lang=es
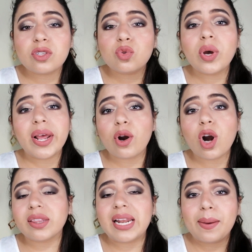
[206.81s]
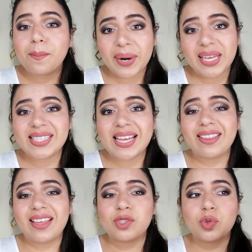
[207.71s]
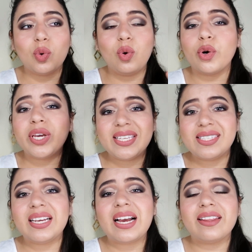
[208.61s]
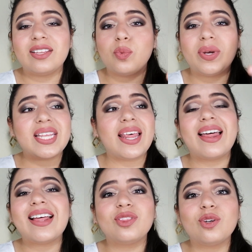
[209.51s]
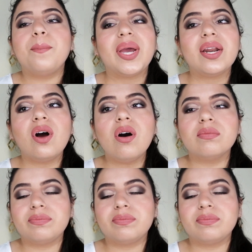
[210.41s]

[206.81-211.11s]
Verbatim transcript: eso es un error de la empresa, de su logística, de su base de datos, pero